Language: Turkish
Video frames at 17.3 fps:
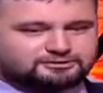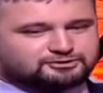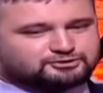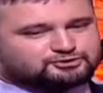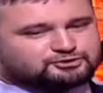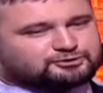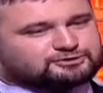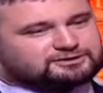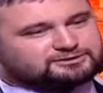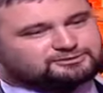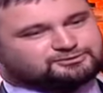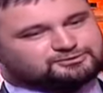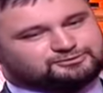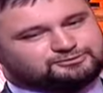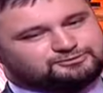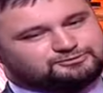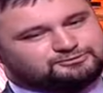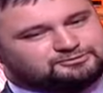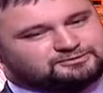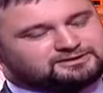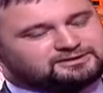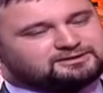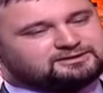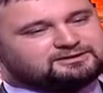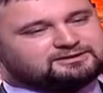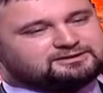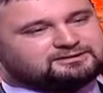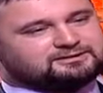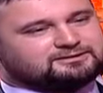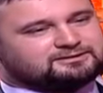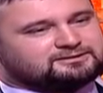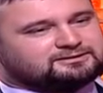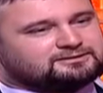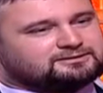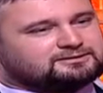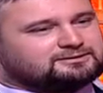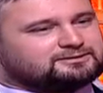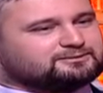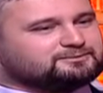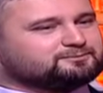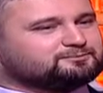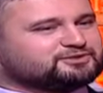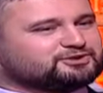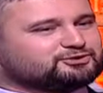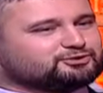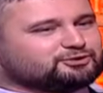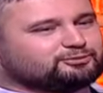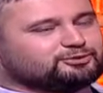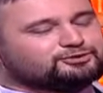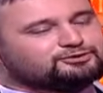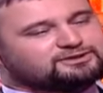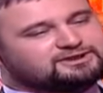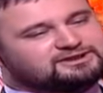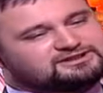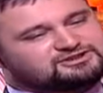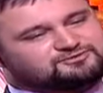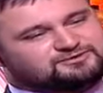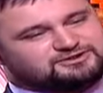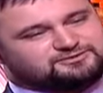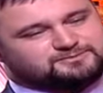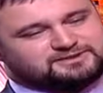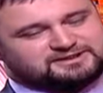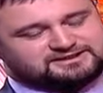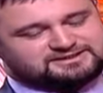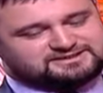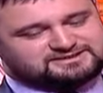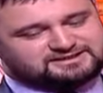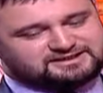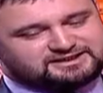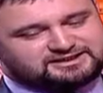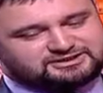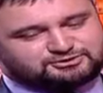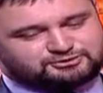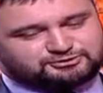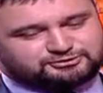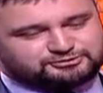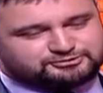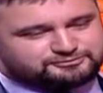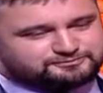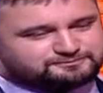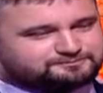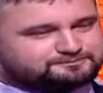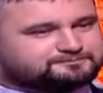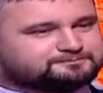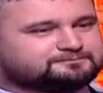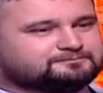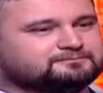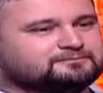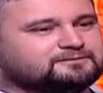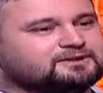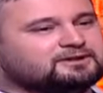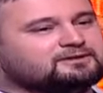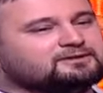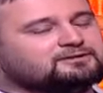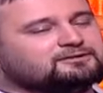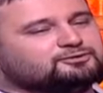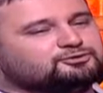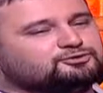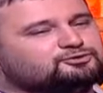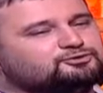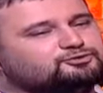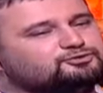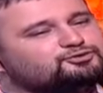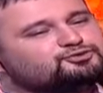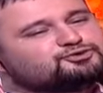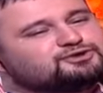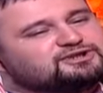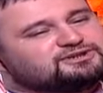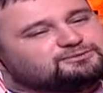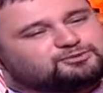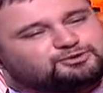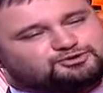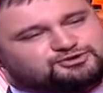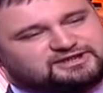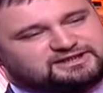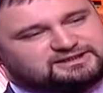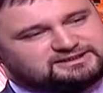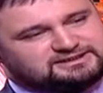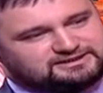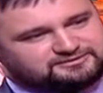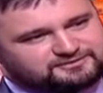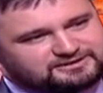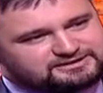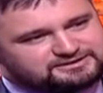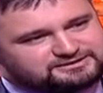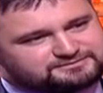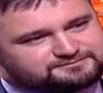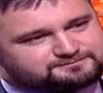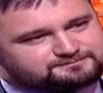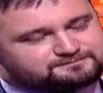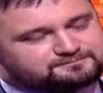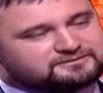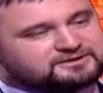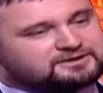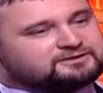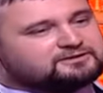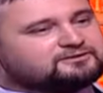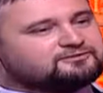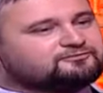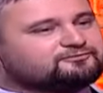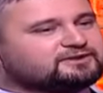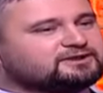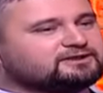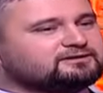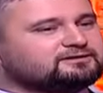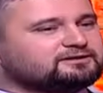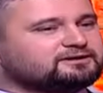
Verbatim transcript: şöyle düşünün. E, bir robot alışveriş merkezinde geziyor. Evet. Yüz tanıma özelliği var ve